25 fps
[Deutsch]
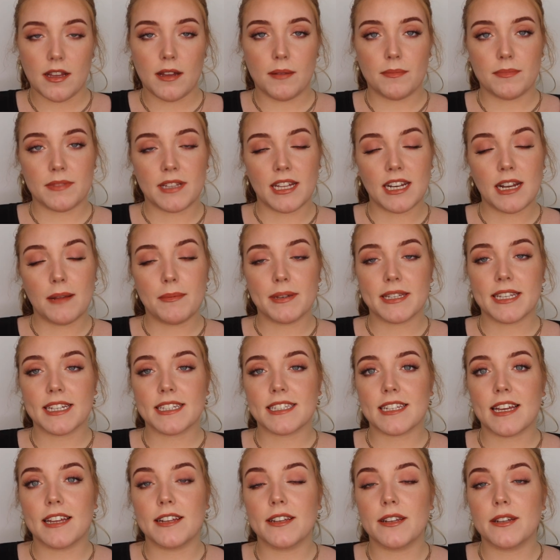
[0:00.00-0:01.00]
Ähm, dann habe ich
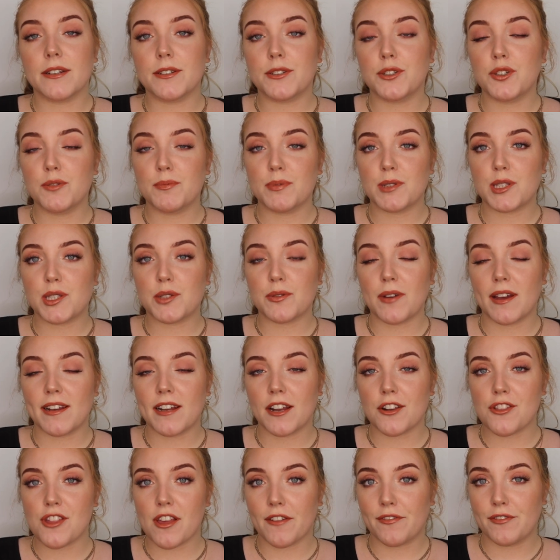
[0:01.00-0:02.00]
jetzt ein Dupe zu
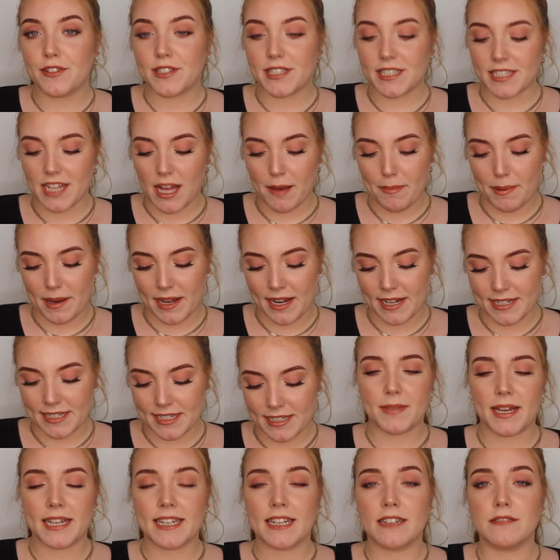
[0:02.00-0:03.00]
einer Jeffree Star
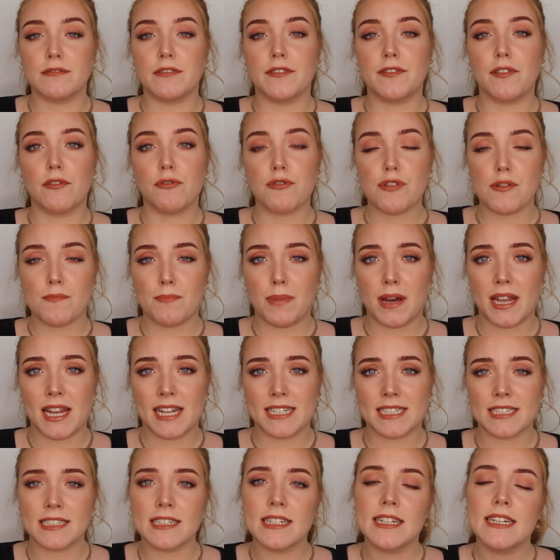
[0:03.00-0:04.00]
Palette. Bei der Revolution
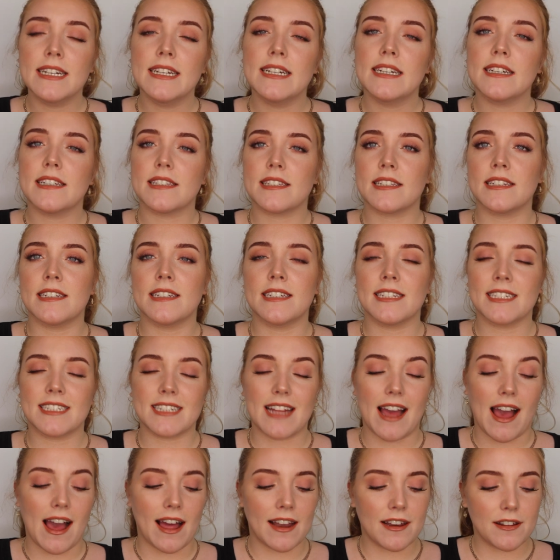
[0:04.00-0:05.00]
Palette sind
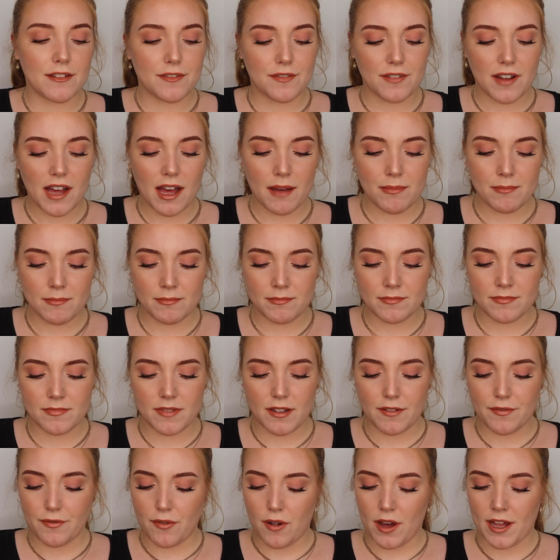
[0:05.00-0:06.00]
nicht alle
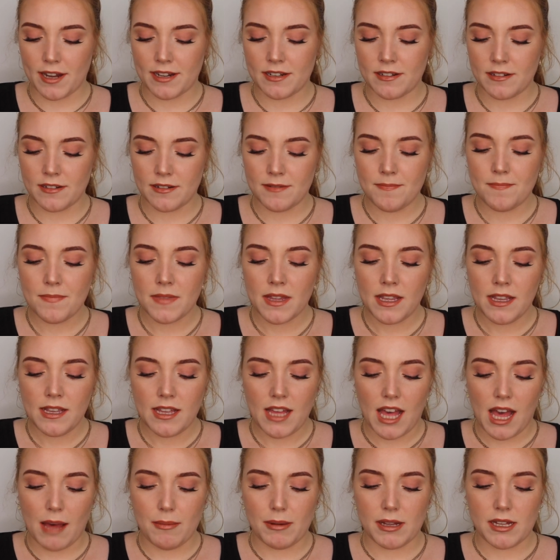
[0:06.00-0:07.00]
Farben vorhanden,
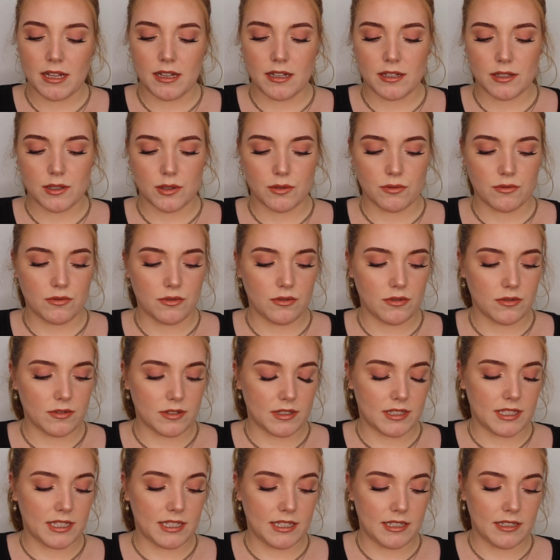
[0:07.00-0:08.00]
aber so
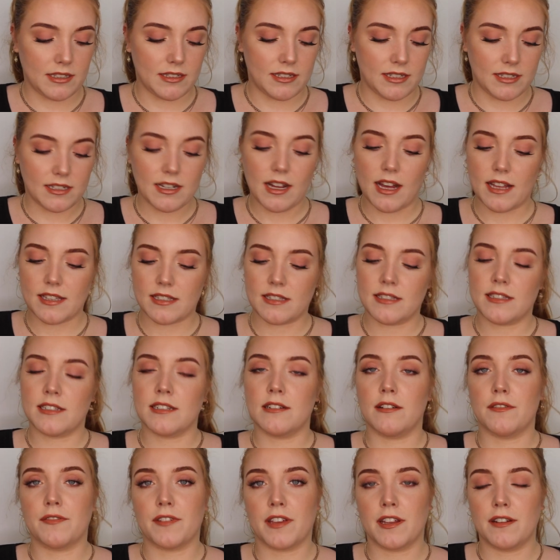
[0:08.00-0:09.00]
die, die da sind,
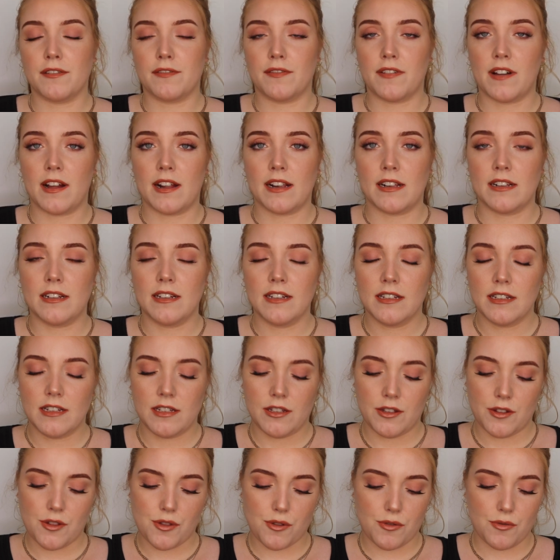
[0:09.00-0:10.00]
sind auf jeden Fall
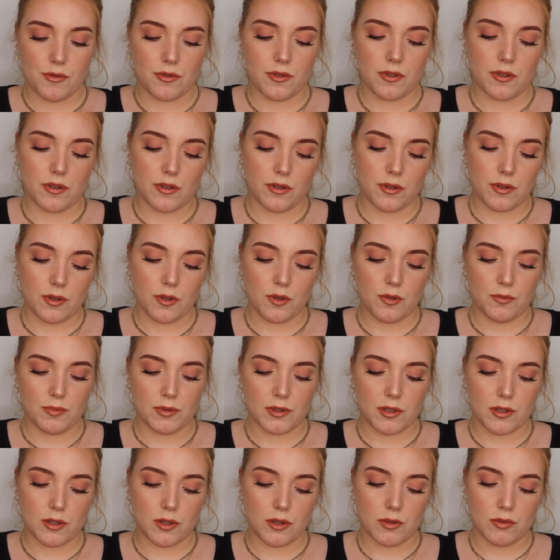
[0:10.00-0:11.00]
schöne
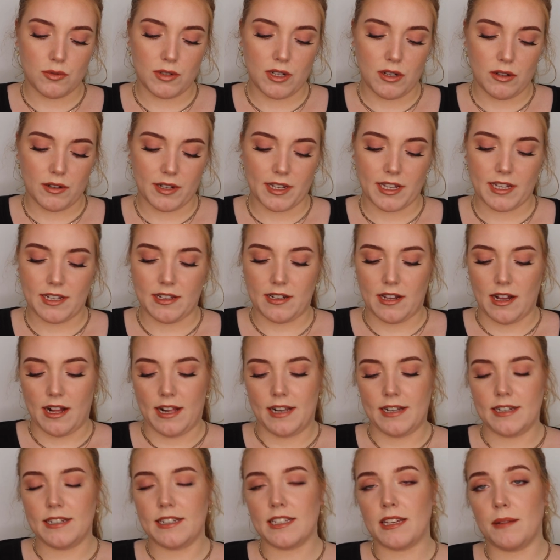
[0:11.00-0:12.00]
Dupes zu der
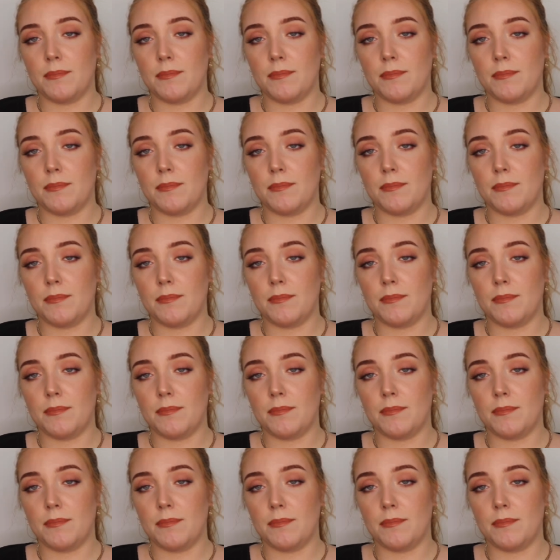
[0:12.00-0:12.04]
Originalen.